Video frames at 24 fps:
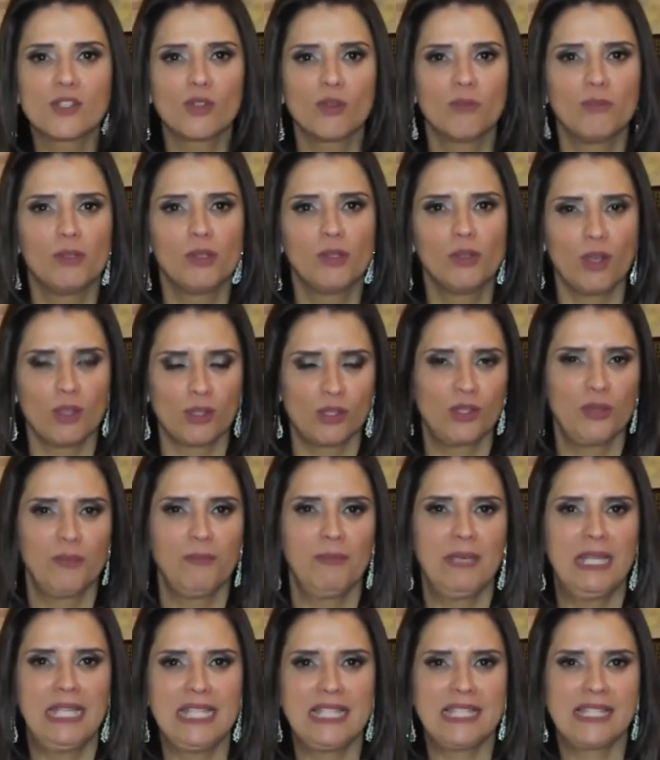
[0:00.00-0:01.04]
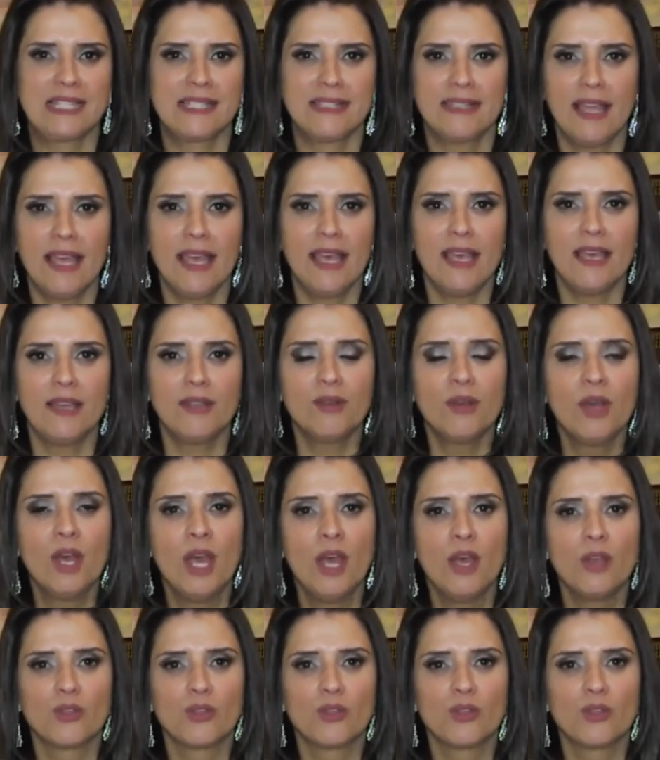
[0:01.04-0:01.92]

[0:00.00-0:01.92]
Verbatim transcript: sobre o nosso ministério,